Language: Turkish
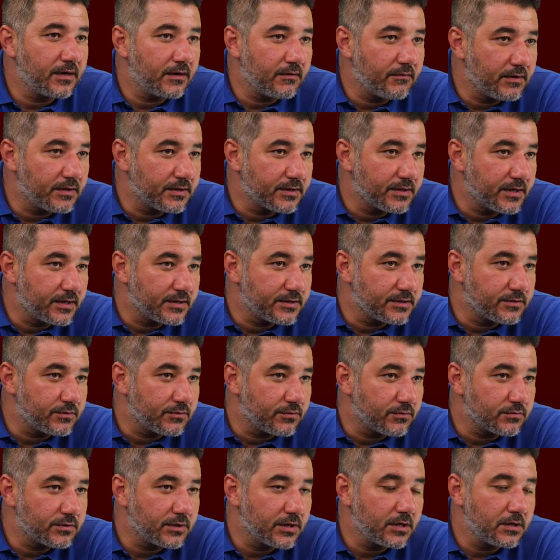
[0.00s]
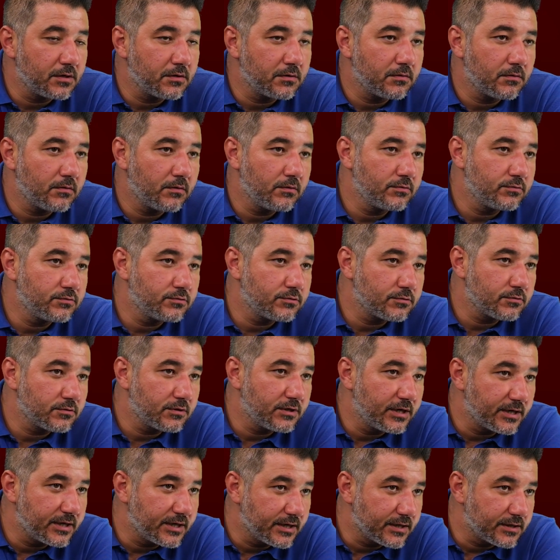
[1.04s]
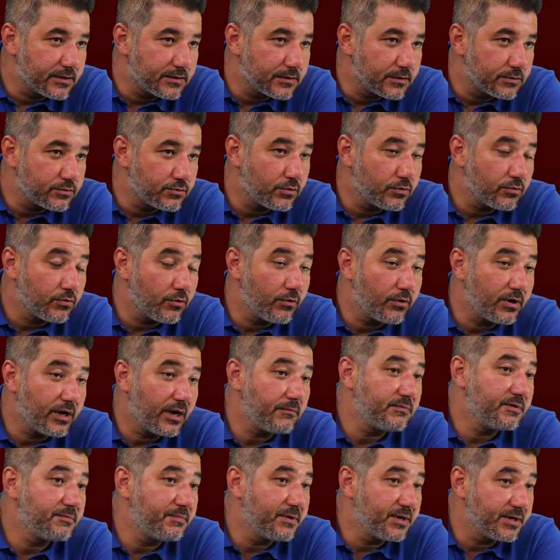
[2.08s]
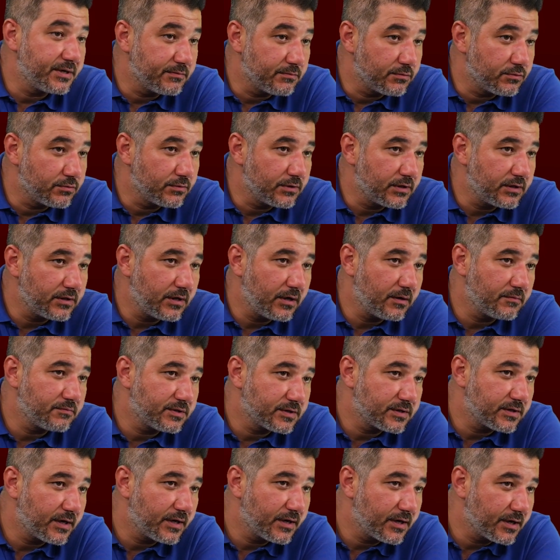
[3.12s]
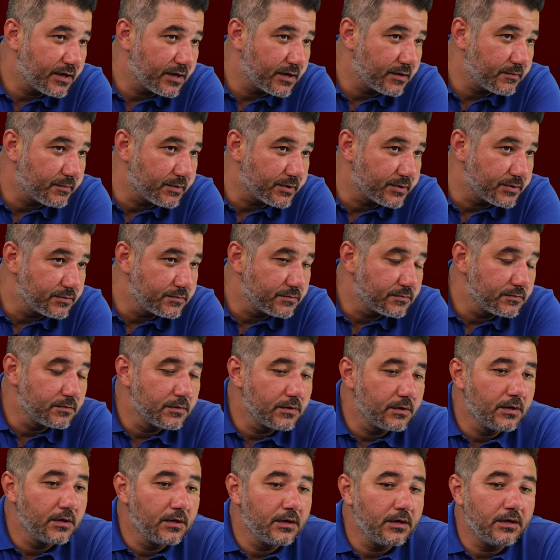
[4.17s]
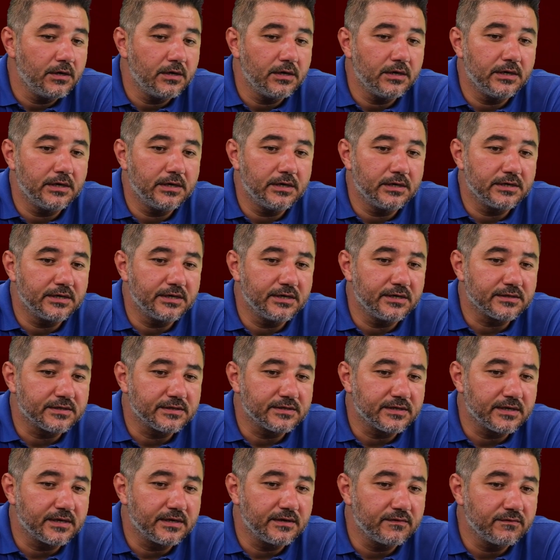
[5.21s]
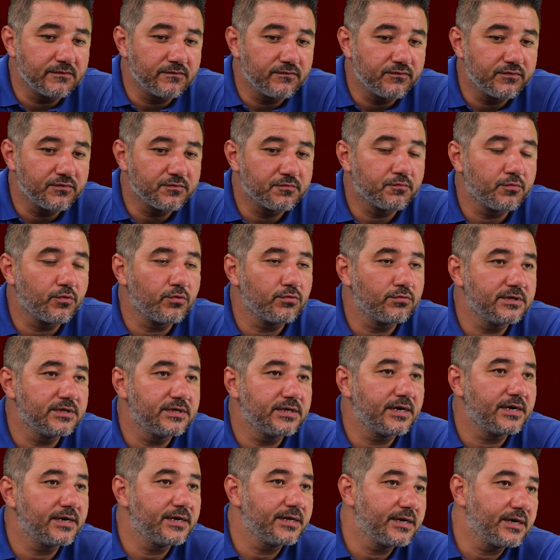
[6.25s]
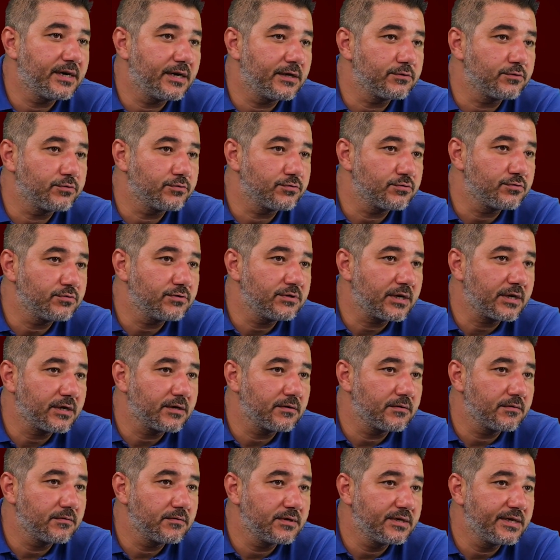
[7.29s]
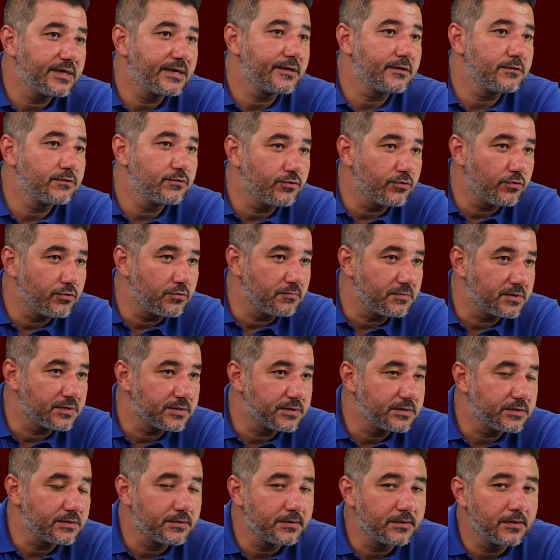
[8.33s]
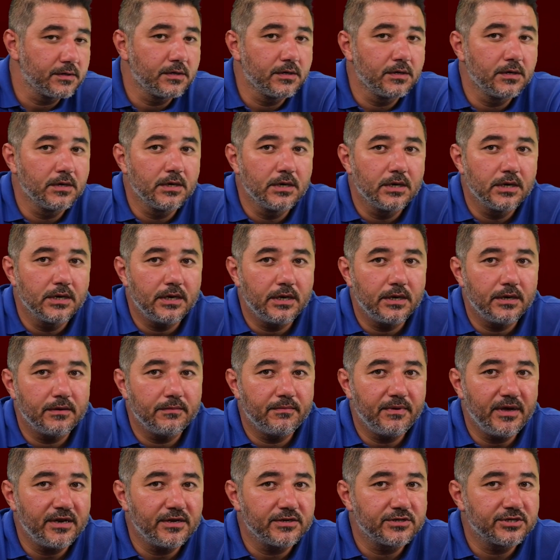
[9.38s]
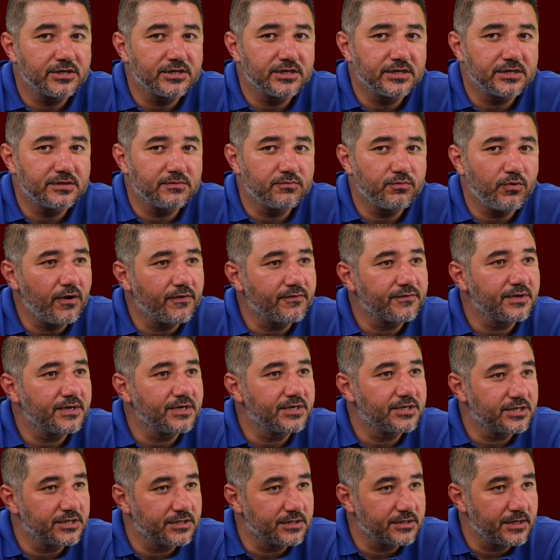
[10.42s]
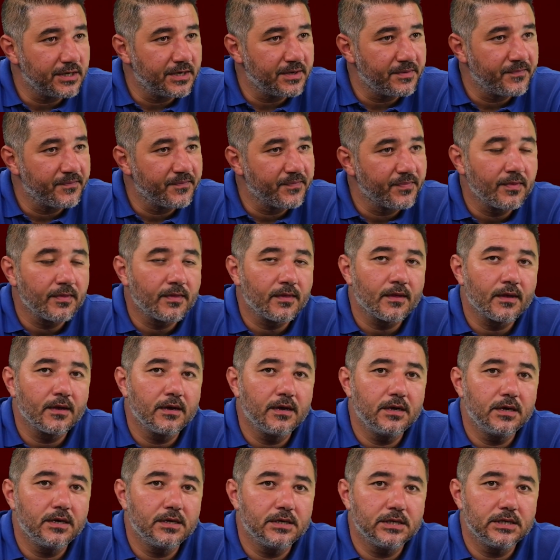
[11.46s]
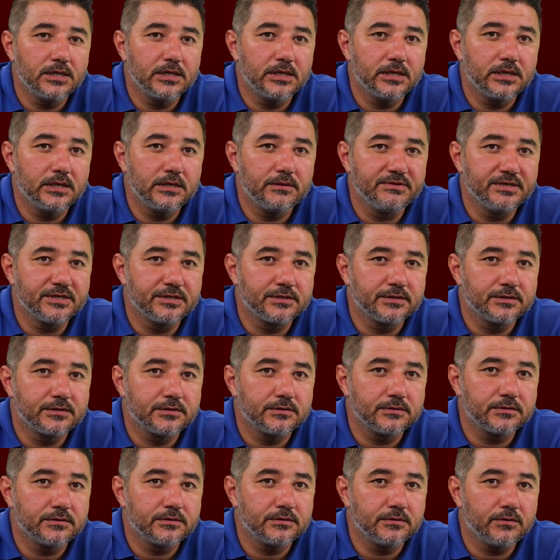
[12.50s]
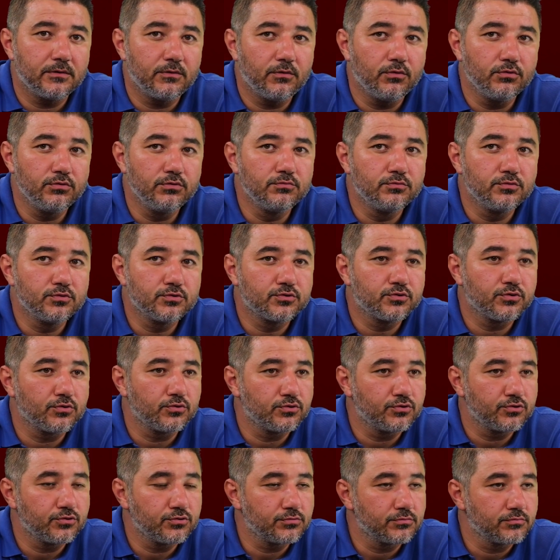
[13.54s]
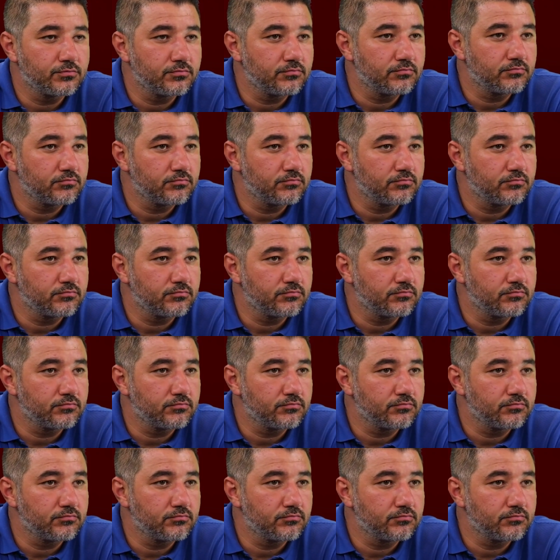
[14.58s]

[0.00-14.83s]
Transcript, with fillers: avantajlı nokta oyuncunun kariyerinde çok önemli payı bulunan amcası Ayhan Akman'ın e, Galatasaray'ın futbol idari kadrosunda yer alıyor olması. E, ben açıkçası bu hafta içinde e, bir olumlu sonucun